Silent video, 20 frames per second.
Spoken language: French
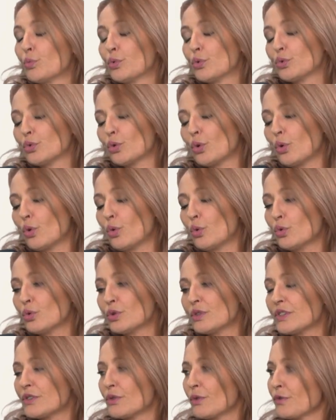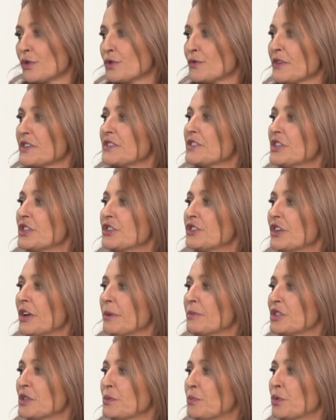plutôt ronde si on veut se faciliter
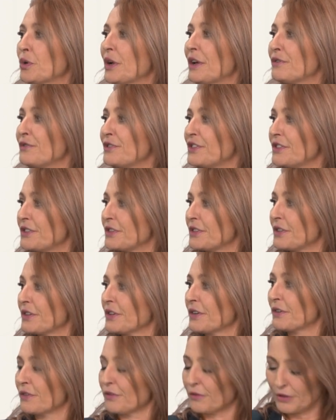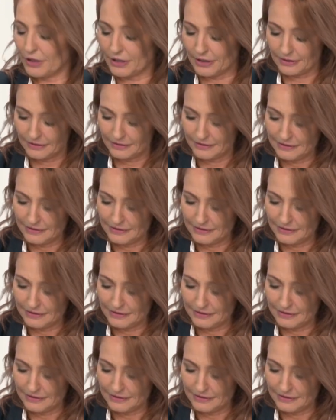un petit peu la vie. Mhm. Voilà.